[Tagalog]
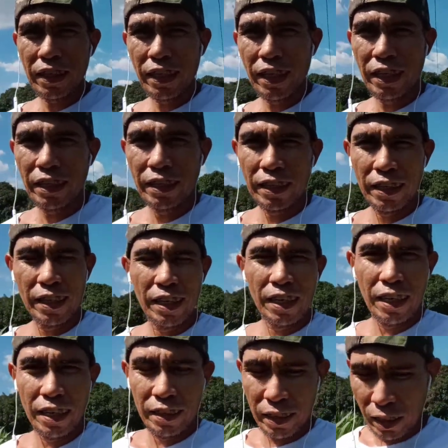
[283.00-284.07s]
Yan po.
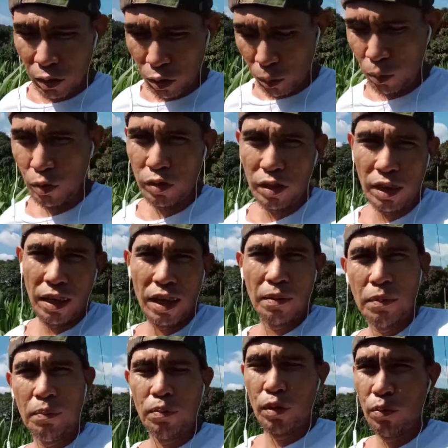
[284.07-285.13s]
Kaya dito po sa
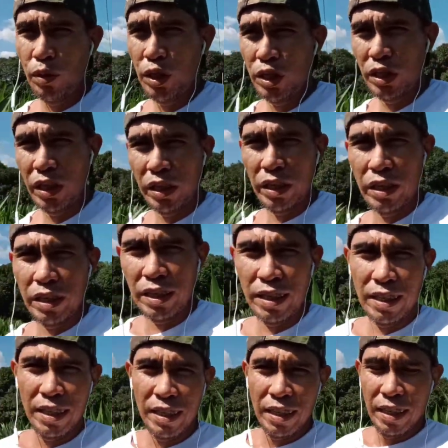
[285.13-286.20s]
aming probinsya eh,
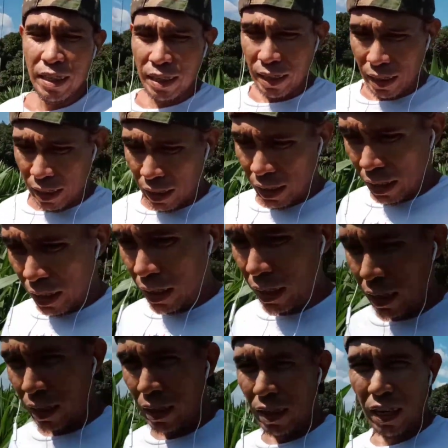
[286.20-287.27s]

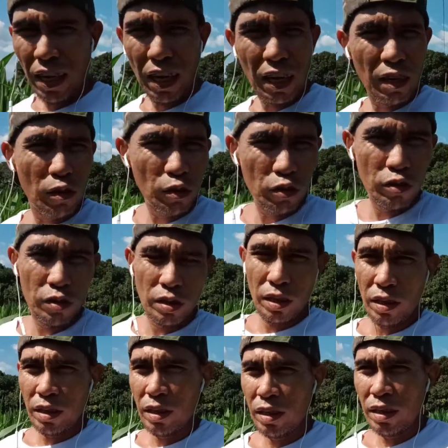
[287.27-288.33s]
uh, halos
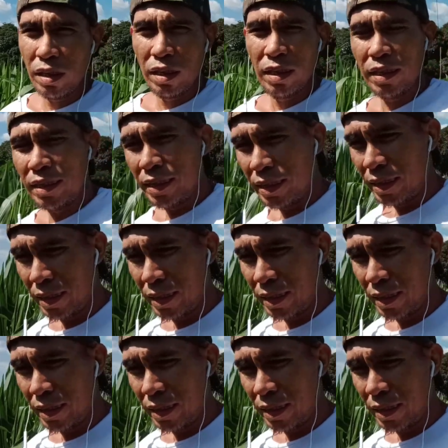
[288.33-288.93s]
uh,